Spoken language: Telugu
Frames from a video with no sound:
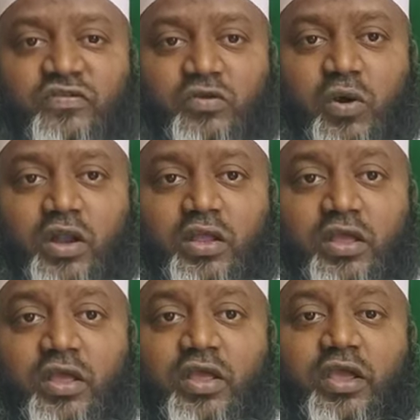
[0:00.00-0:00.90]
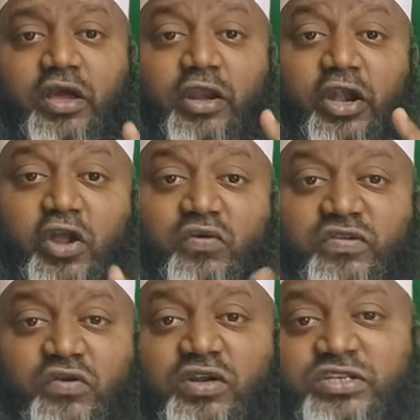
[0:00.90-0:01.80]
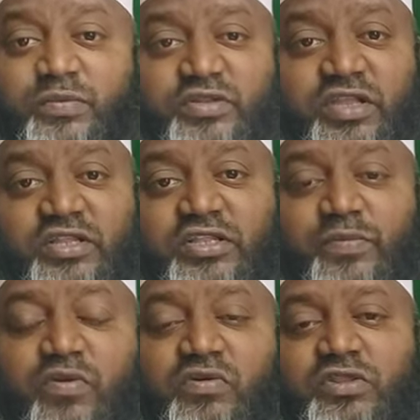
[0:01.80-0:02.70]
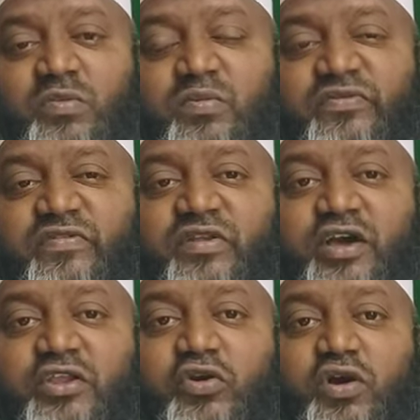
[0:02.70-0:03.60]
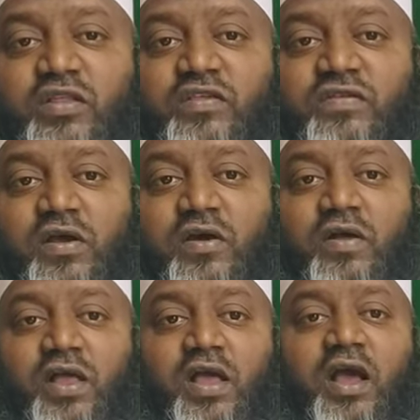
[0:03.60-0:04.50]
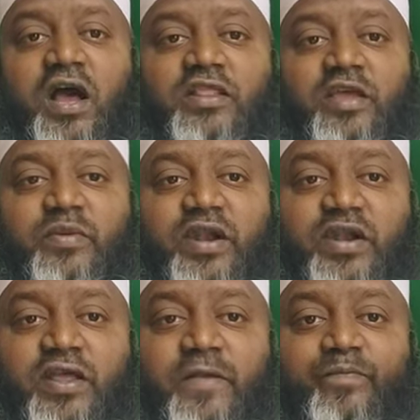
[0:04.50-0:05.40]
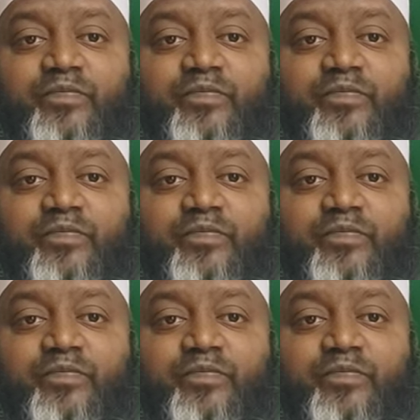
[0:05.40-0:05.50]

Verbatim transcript: తీసుకోవాలి ఇక రెండవ విషయం కూడా చెప్పడం జరిగింది ప్రవక్త మొహమ్మద్ సుస్లం గారి యొక్క అదీస్లో అదేమిటంటే